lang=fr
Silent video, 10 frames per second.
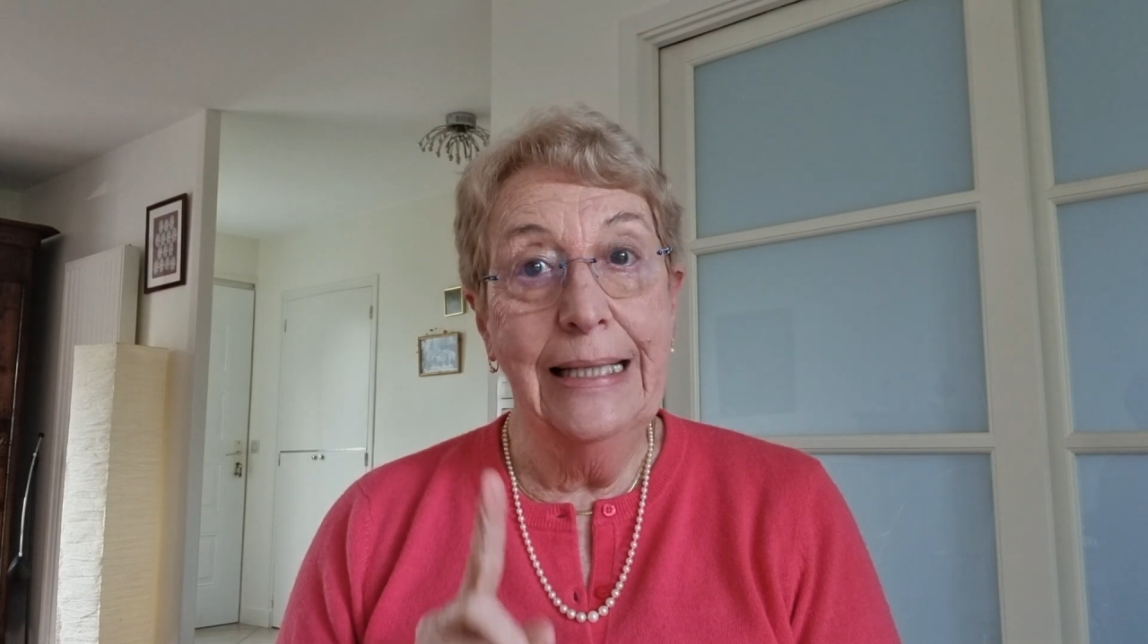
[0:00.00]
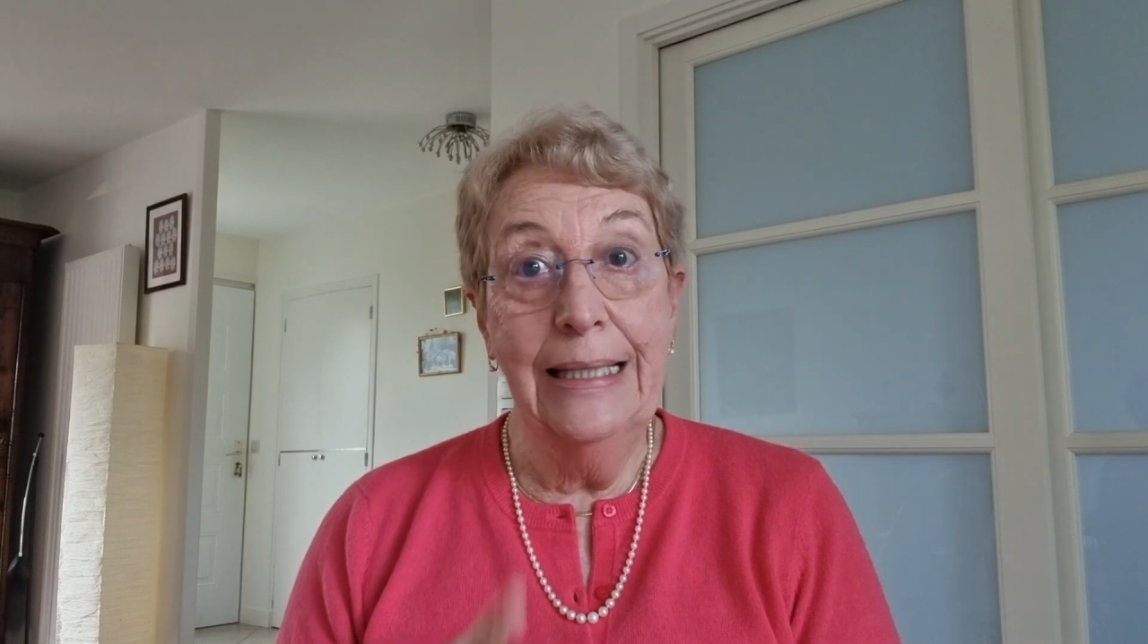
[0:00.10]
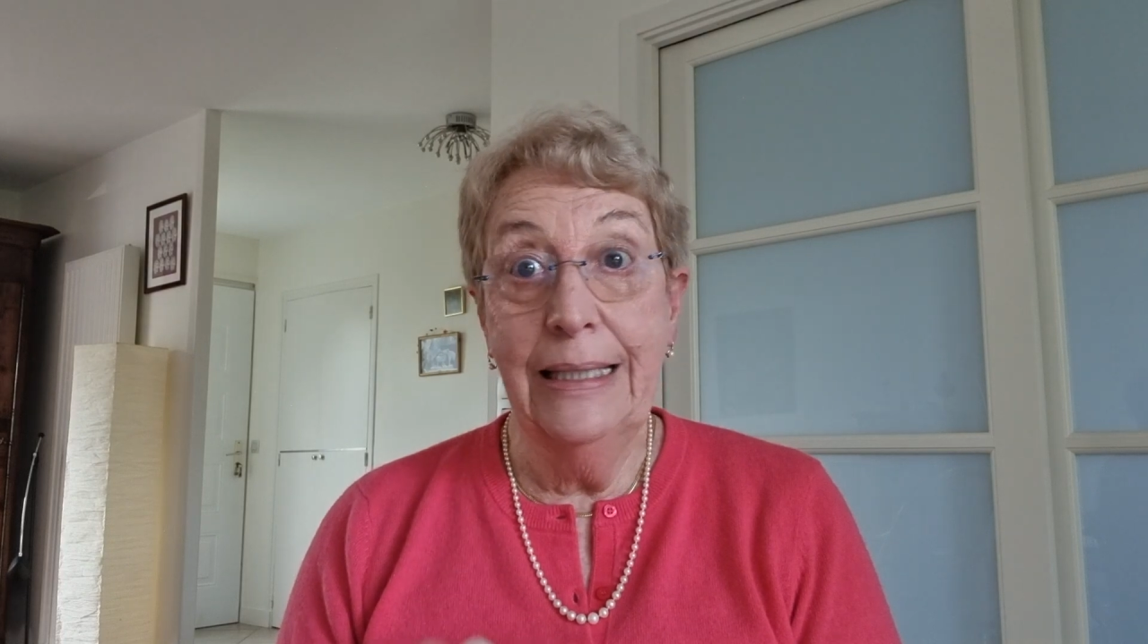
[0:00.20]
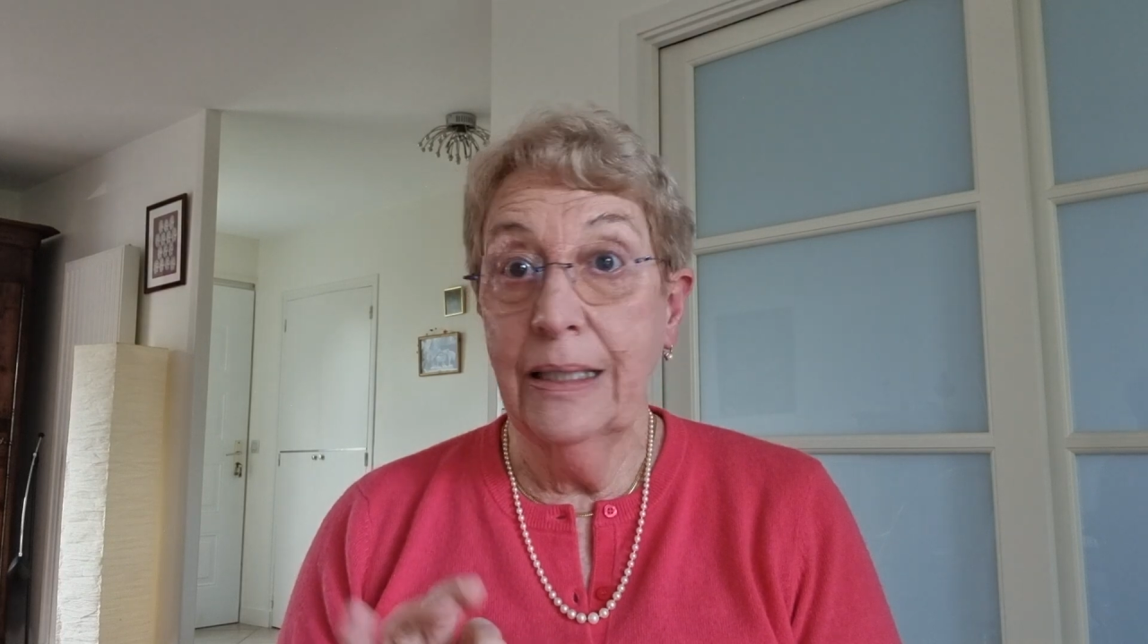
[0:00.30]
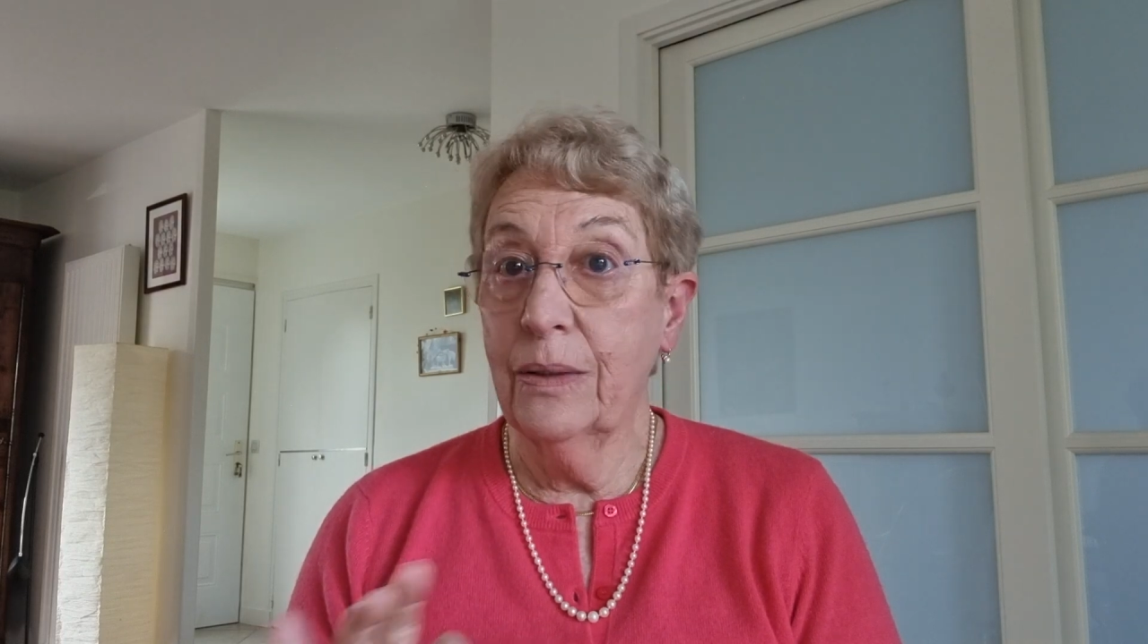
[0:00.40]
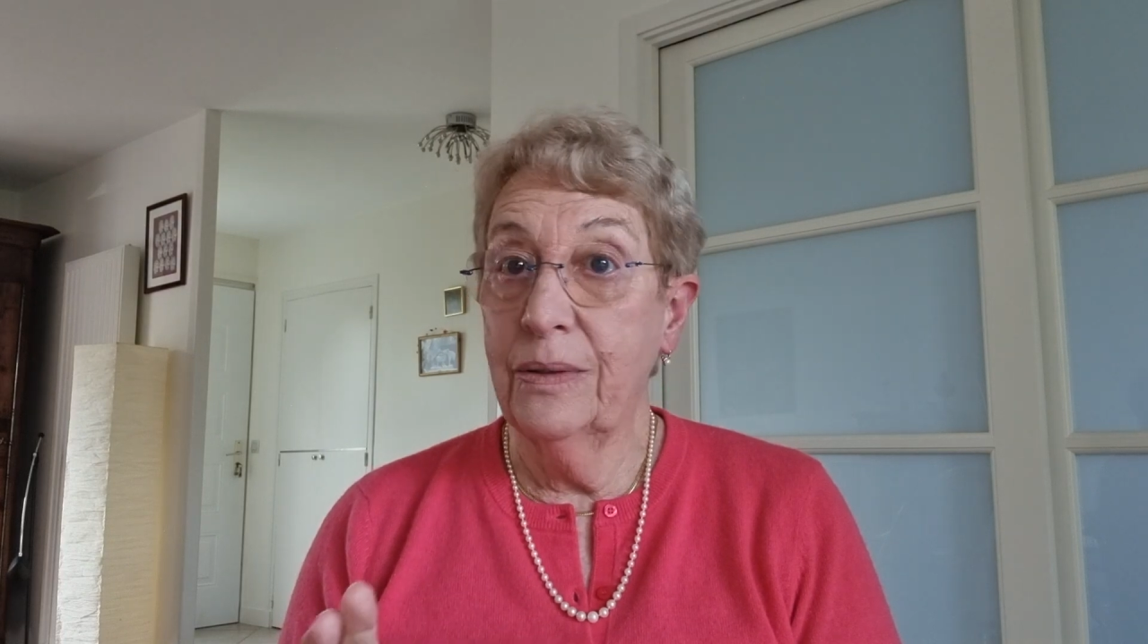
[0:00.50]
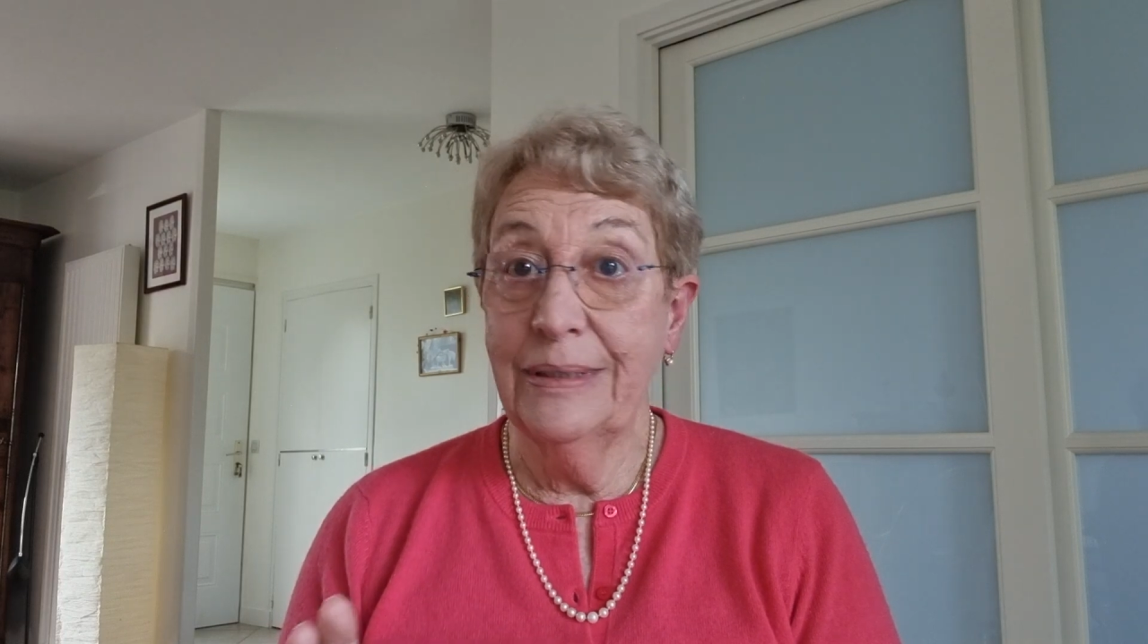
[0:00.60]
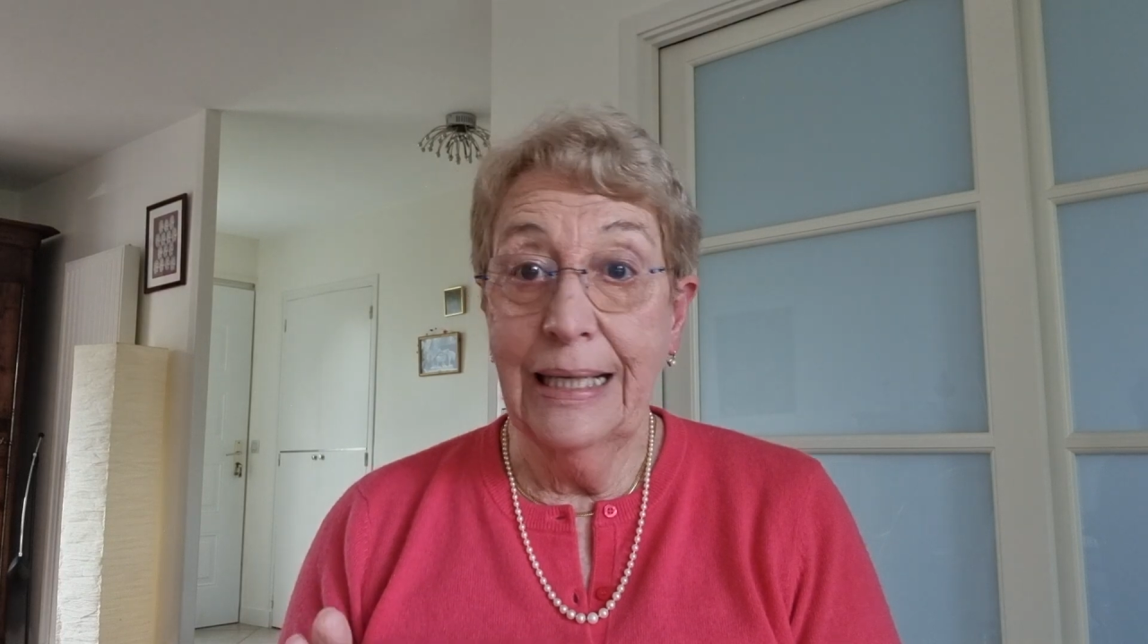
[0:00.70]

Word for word: et lire le